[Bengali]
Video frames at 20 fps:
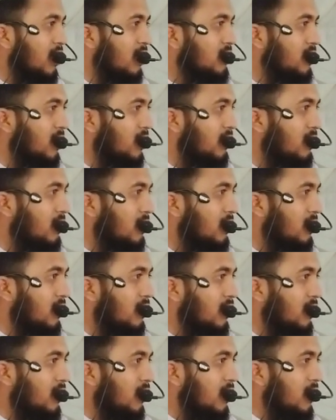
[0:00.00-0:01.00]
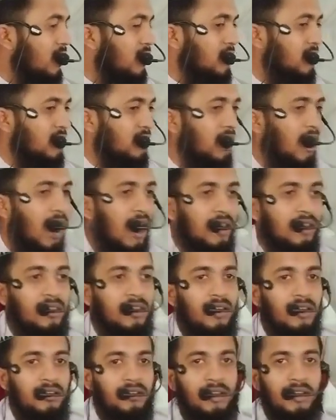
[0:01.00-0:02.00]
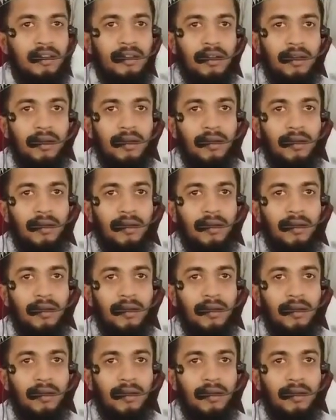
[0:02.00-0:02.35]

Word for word: দিয়েছেন জেহাদ দিয়েছেন